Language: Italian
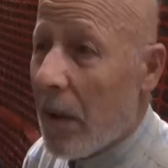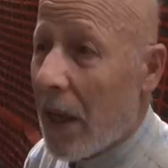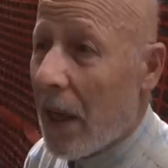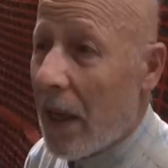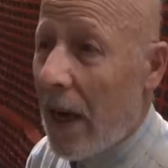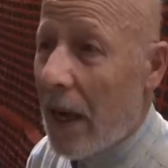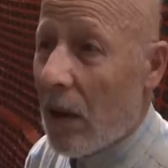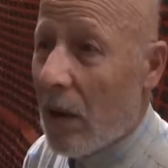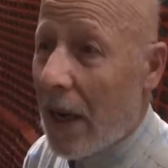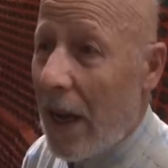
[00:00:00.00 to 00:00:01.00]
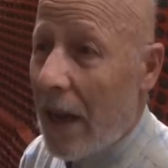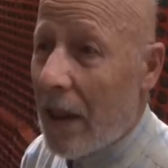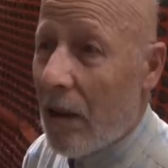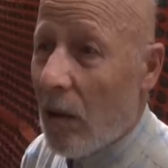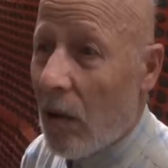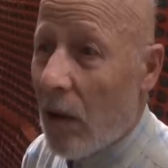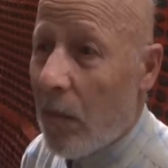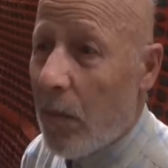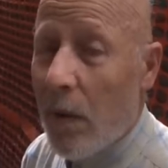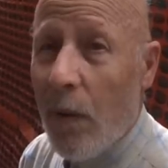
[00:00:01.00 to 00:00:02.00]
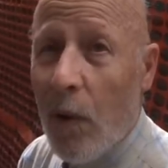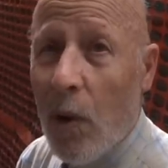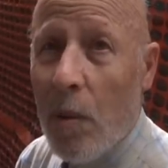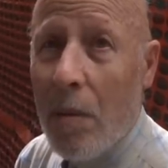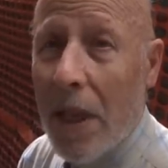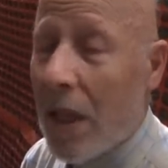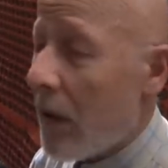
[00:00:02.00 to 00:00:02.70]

pare chiaro, la Lazio è più in forma,